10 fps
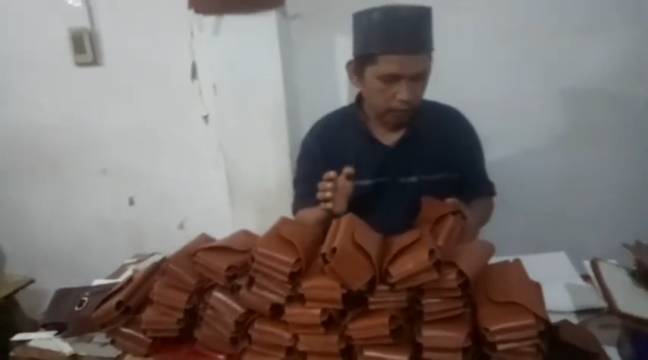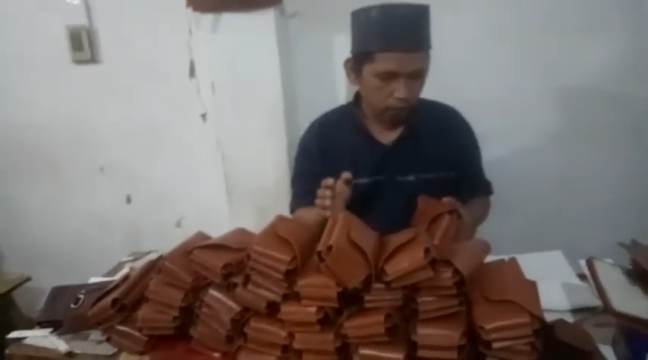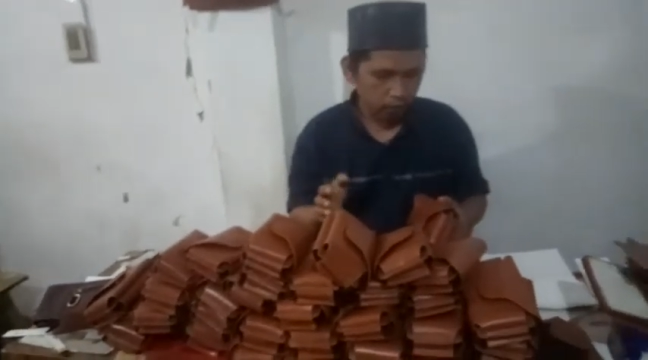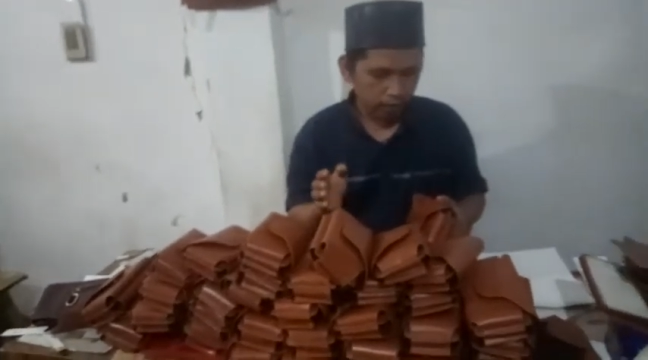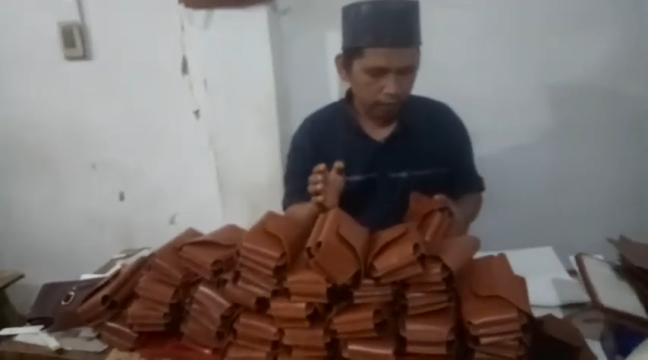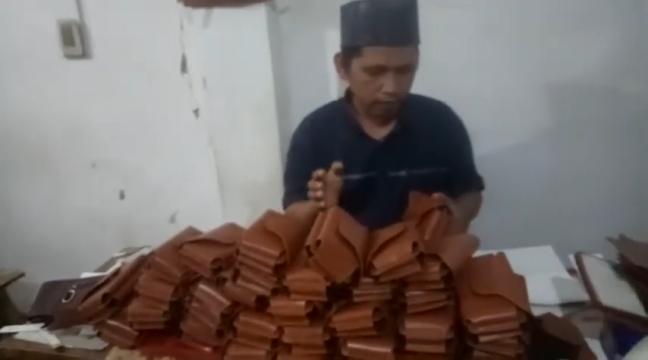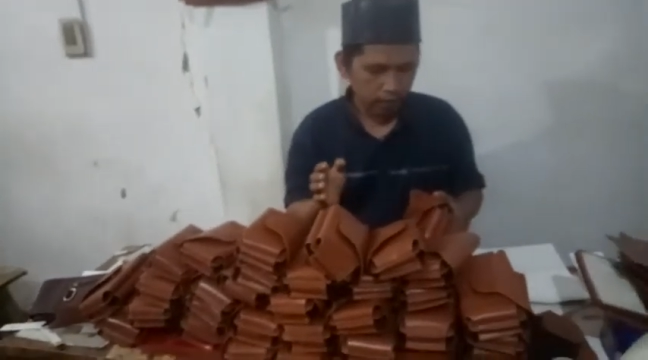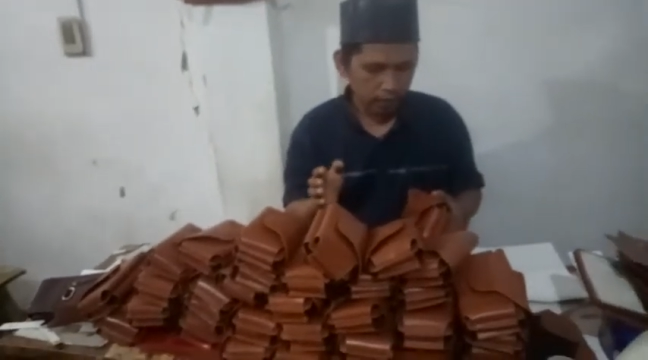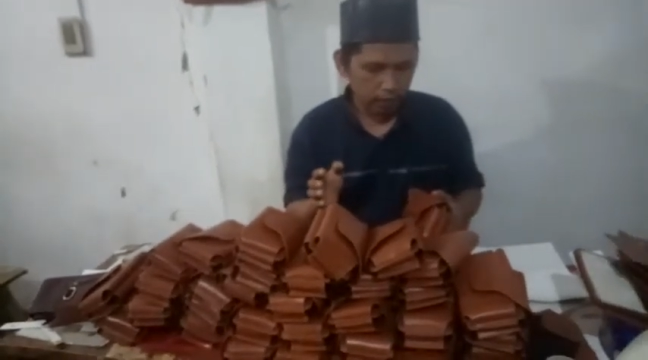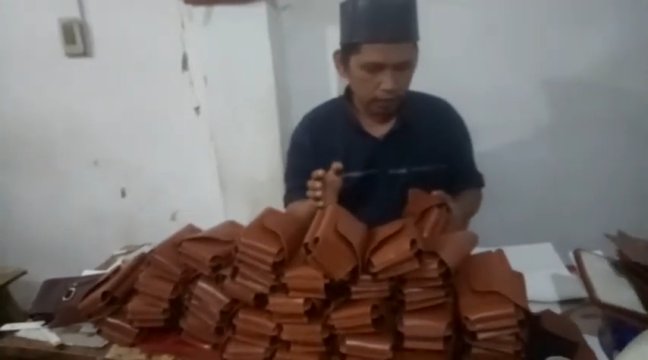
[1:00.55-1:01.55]
sarung HP
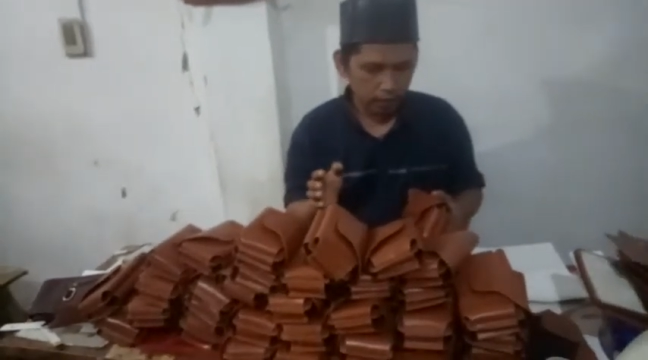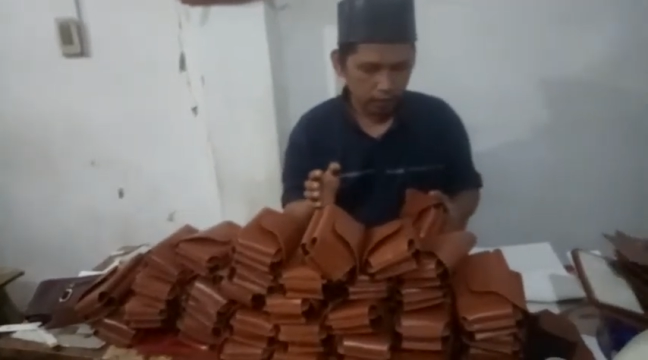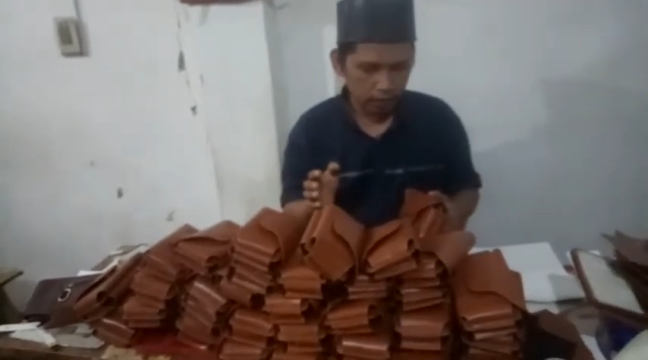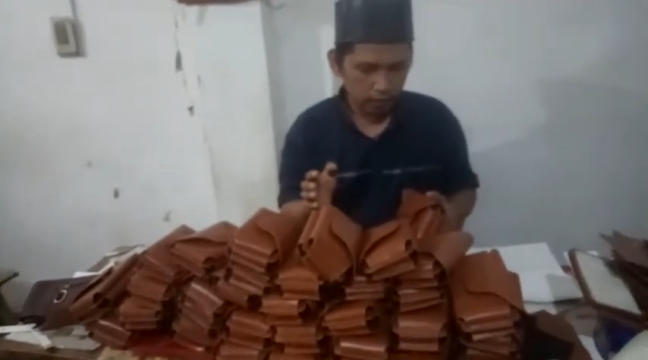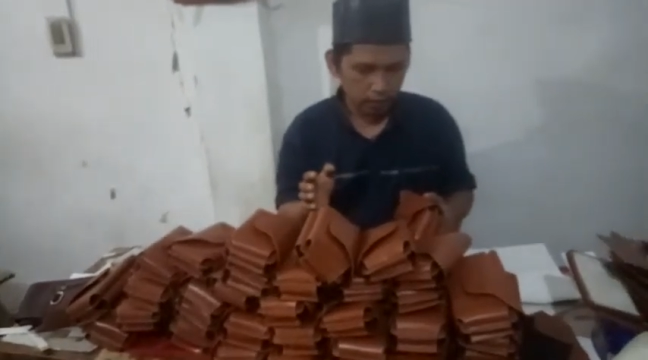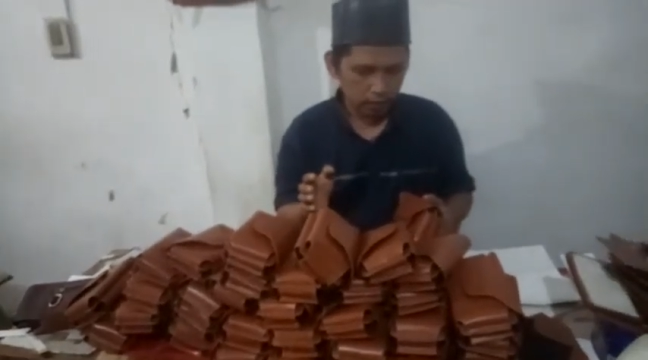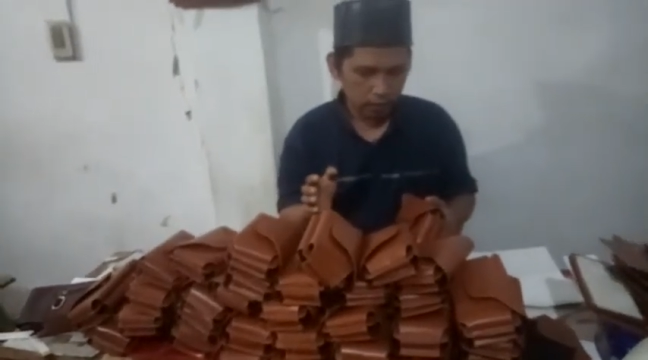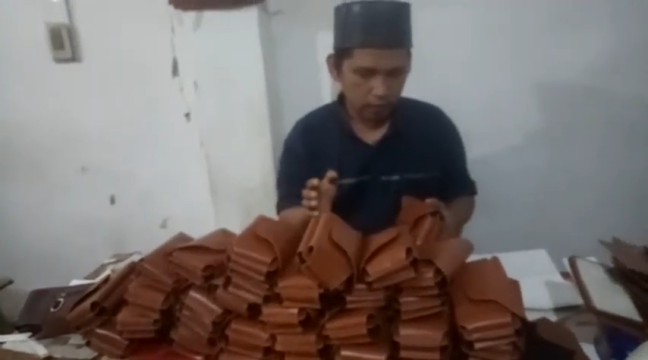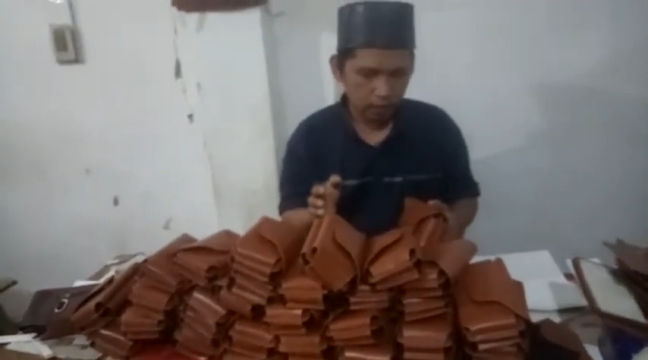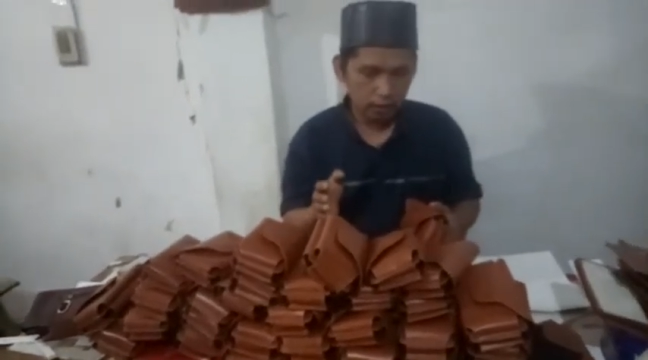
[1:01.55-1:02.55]
ini
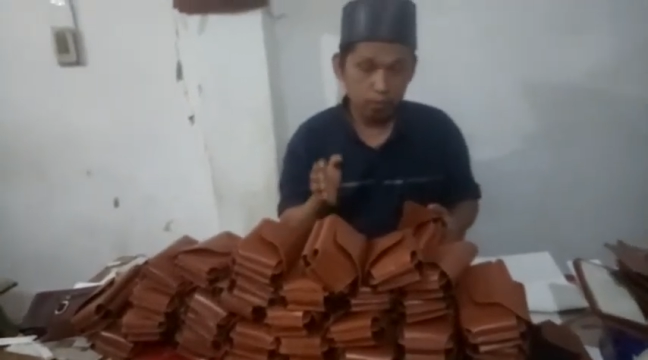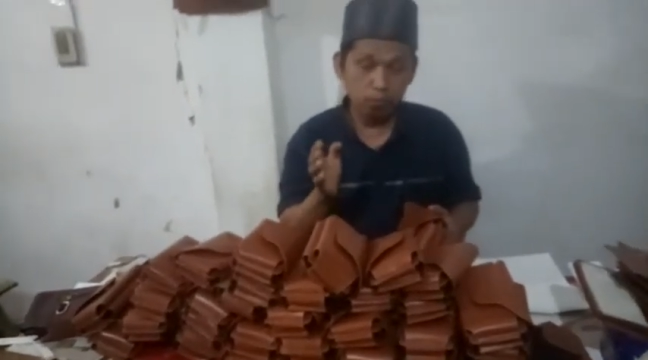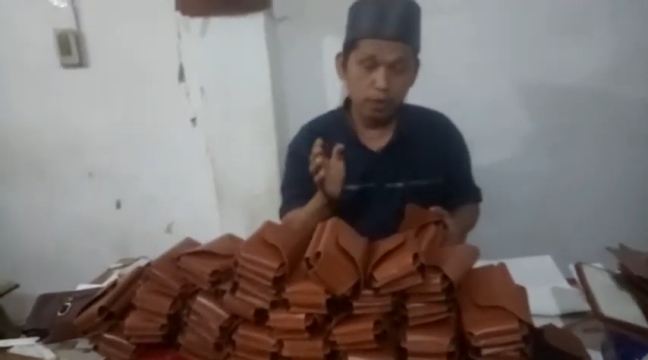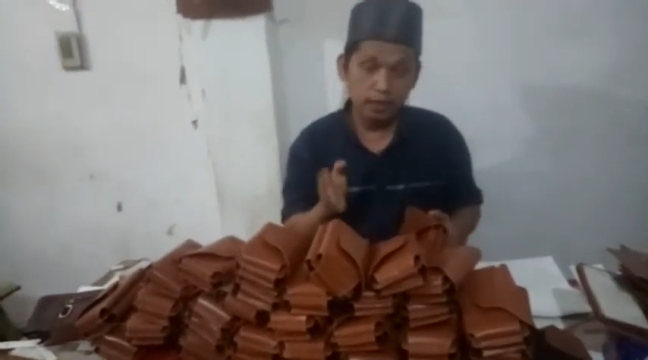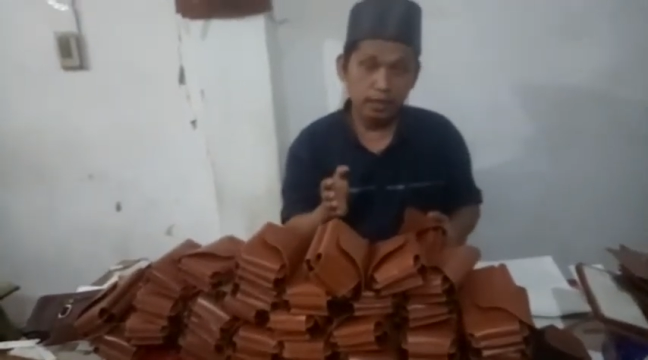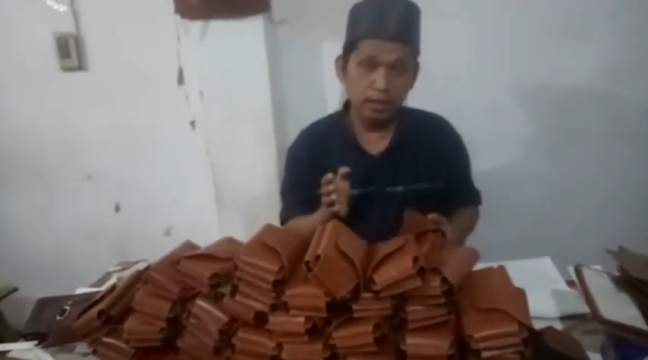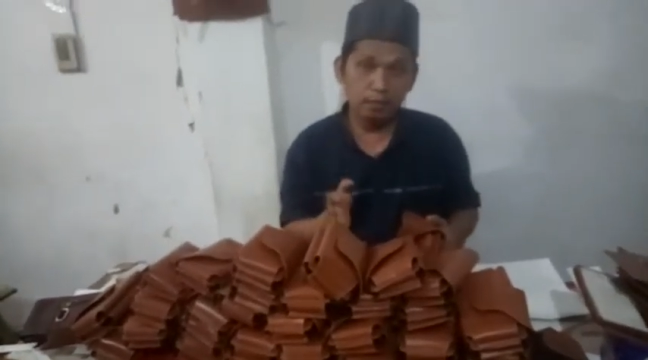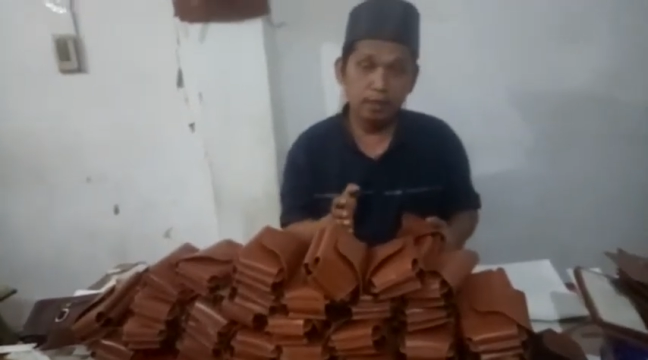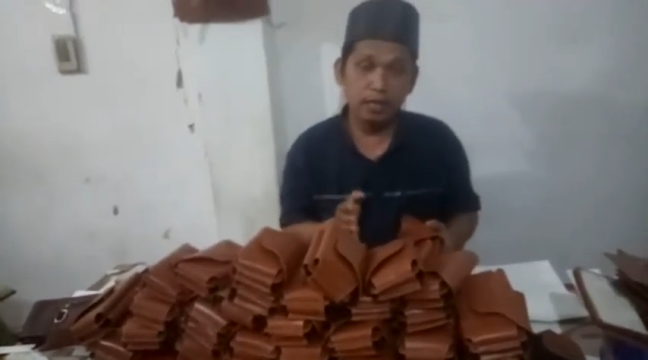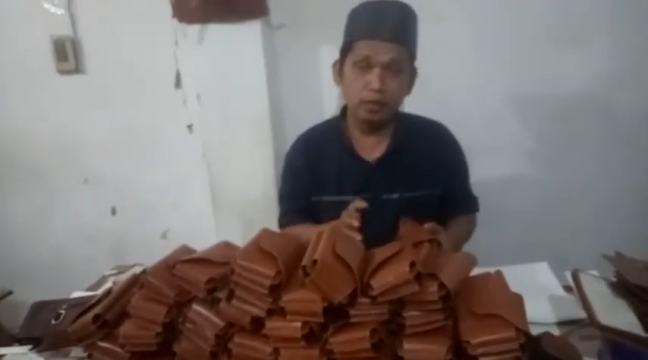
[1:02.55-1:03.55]
uh, terbuat dari
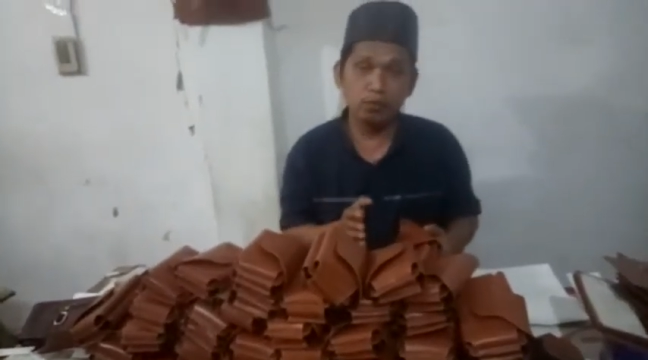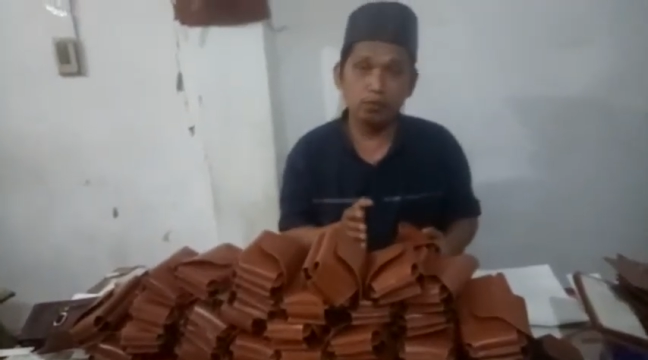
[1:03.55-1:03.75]
bahan